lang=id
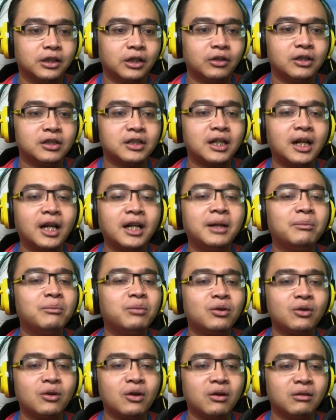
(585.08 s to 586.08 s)
Ya udah sana
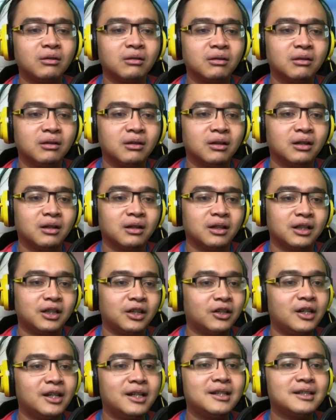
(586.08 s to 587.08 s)
nimbrung dong.
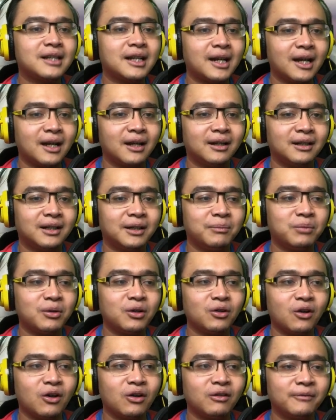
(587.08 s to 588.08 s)
Ya Yaudah di sana
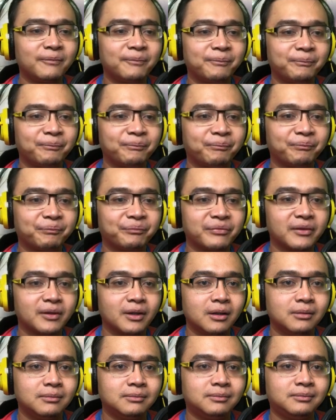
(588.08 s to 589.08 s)
nimbrung dong.
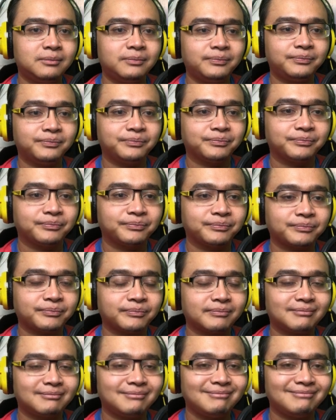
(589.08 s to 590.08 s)
Hmm.
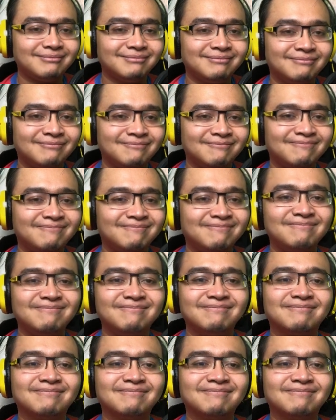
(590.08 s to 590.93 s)
hmm. Hmm.